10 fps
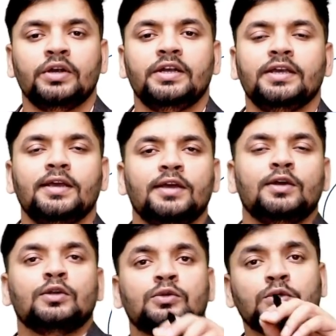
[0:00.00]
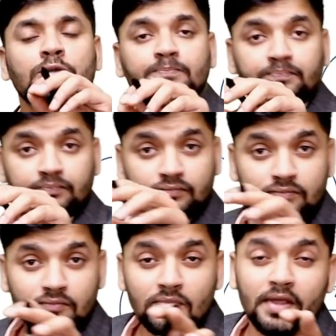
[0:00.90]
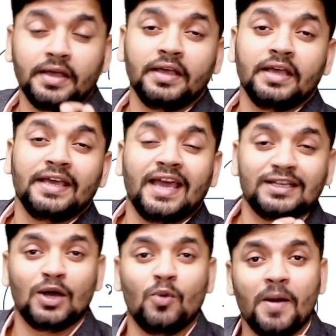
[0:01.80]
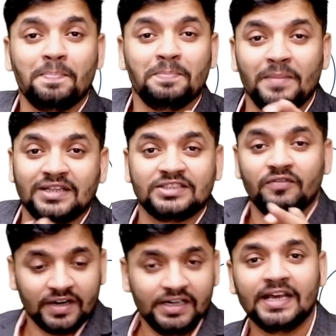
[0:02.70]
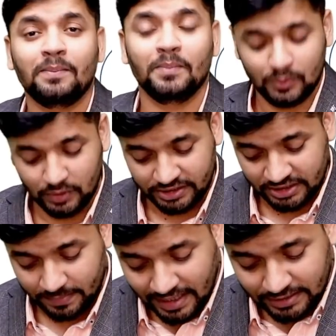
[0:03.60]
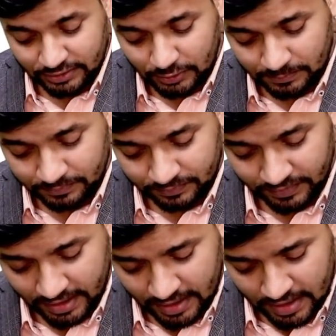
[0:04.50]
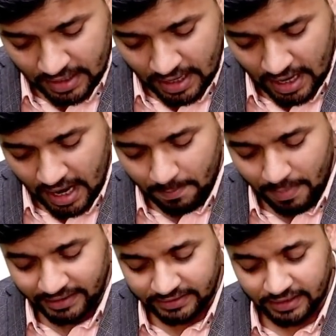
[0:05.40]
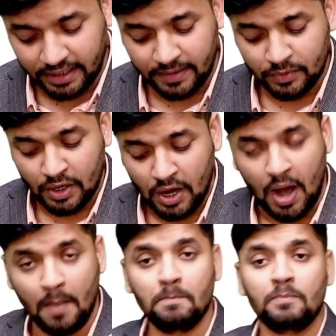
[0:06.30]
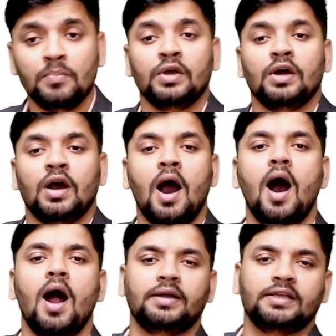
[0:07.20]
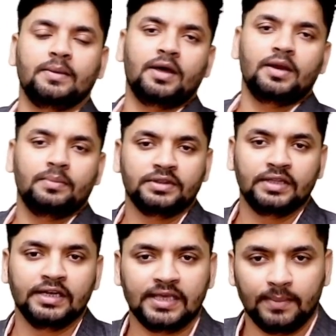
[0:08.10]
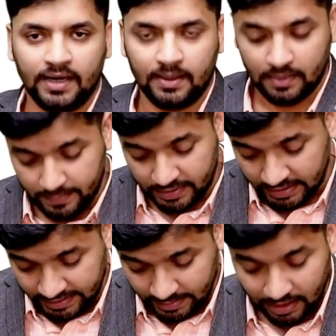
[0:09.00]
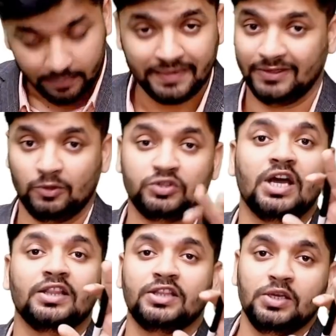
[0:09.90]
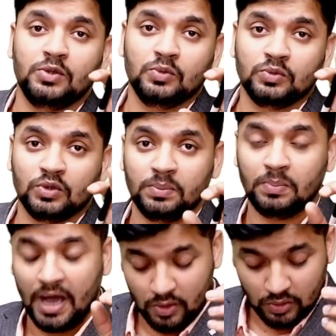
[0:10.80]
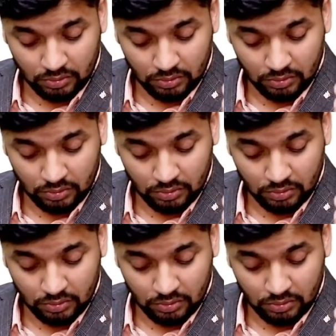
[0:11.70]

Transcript: ठीक है तो कैसा हुआ मैथ्स की फैकल्टी आप बिल्कुल अच्छे से पढ़ा सकते हो है ना अब बात करें हम हार्ट के बारे में दिल के बारे में अब मैं दिल के बारे में ऐसा कुछ जानता नहीं हूँ क्योंकि बायो